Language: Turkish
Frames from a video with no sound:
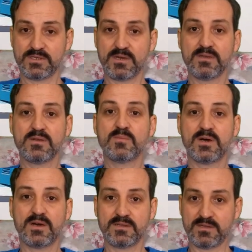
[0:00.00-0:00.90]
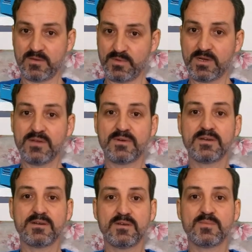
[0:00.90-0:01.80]
Az önce saydığım adeta
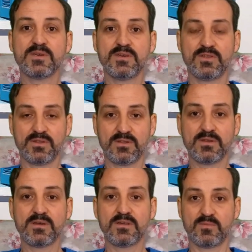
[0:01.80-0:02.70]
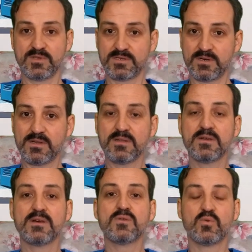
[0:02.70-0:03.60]
bir hayvan kıyımı içinde
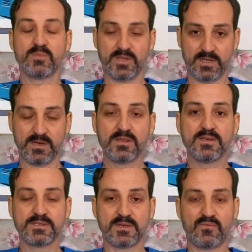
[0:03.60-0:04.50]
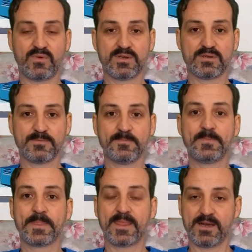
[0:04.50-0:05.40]
geçimini sağlayan on binlerce insan var.
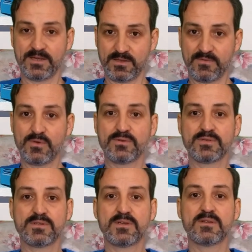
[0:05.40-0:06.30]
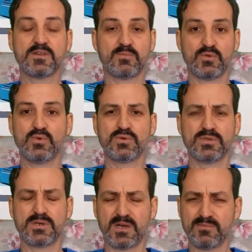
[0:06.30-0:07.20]
Açlık ve yokluktan
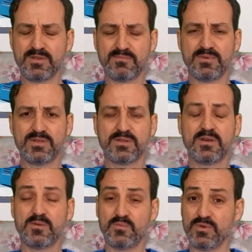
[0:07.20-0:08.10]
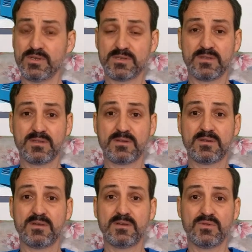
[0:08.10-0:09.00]
acıma duygusunu kaybetmiş bu insanlar
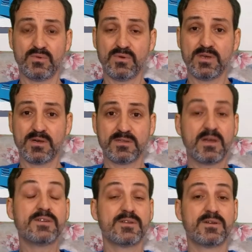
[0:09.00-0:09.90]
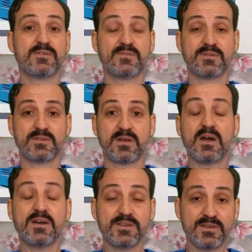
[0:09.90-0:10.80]
dünyanın her
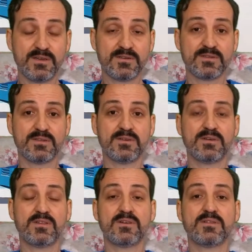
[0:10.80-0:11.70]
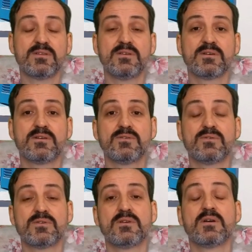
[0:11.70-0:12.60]
tarafındaki, her yerindeki canlıları
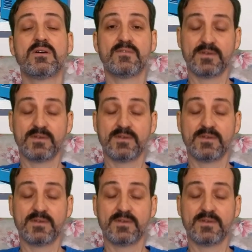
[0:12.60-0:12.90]
yakalıyor,